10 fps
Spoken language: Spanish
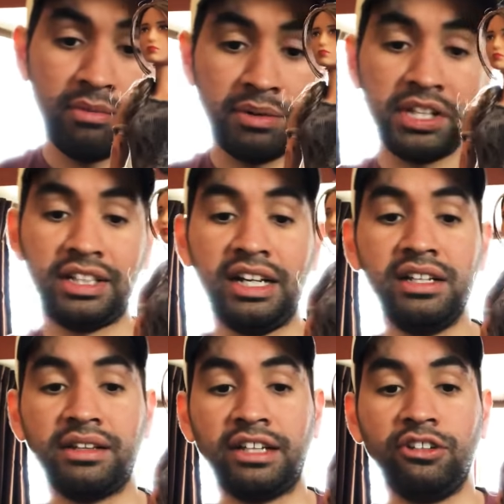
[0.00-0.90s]
Vamos a quitarle
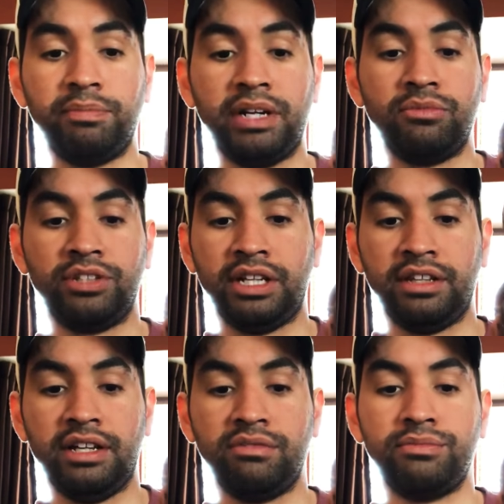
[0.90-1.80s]
el estando para
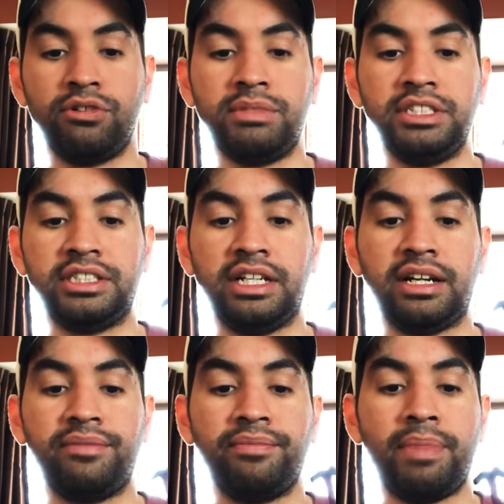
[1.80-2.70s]
mostrárselas un poco más de
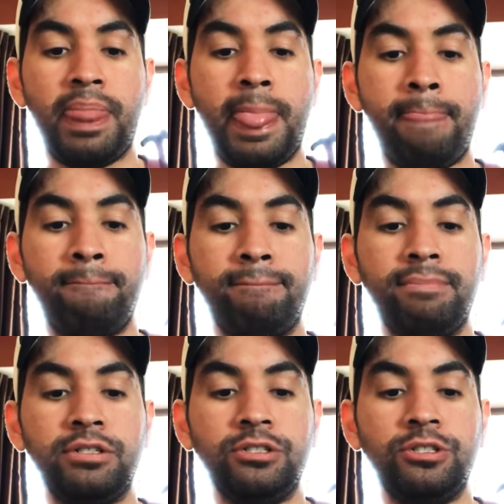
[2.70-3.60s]
cerca.
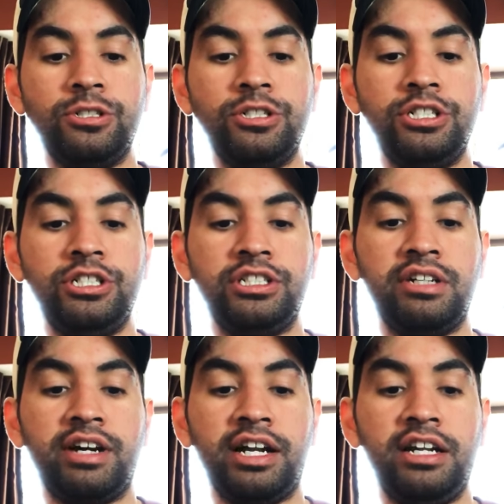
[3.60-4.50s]
Uh, y se
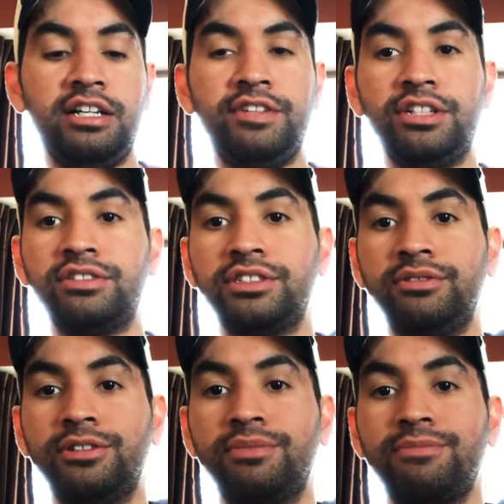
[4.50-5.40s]
le va a caer el librito de
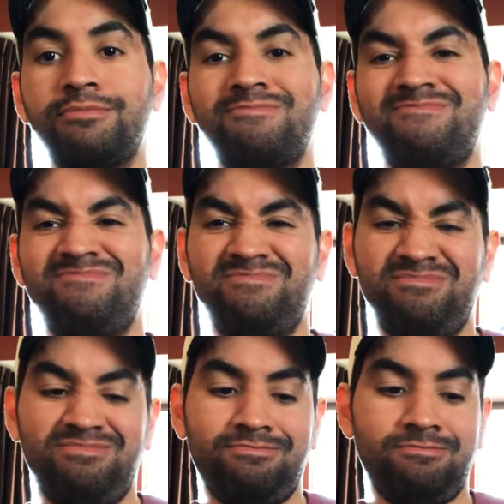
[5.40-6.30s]
seguro.
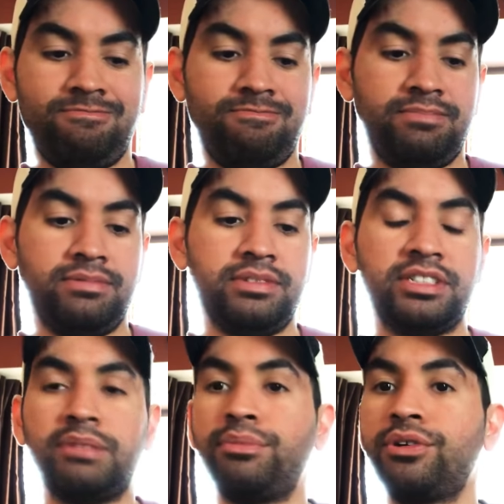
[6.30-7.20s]
Mm.
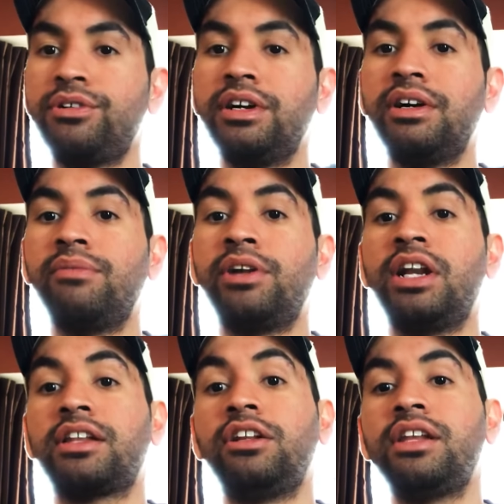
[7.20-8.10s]
Está un poco... Bueno,
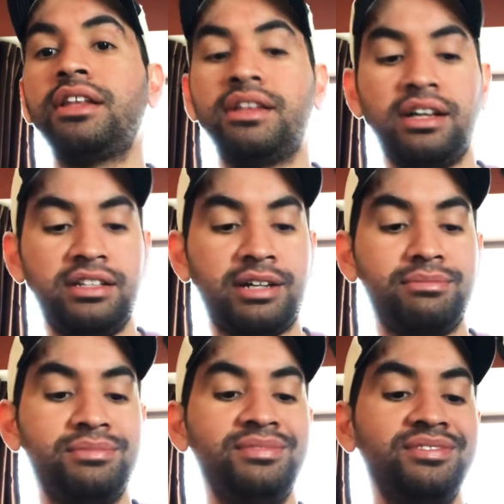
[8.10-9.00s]
el estándar es, Ahí está.
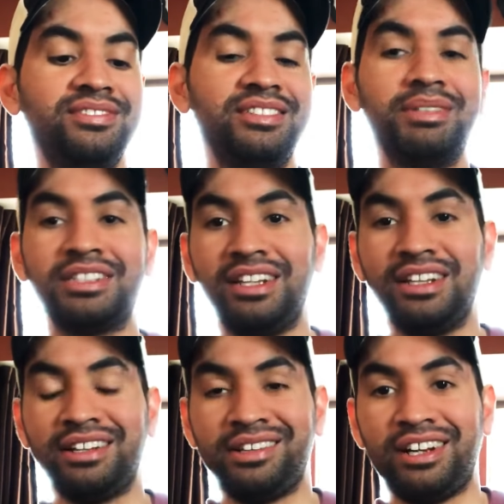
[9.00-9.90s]
Nomás se
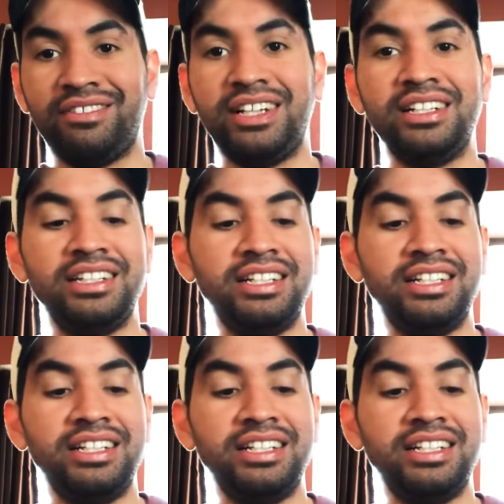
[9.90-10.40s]
deslizaba hacia arriba.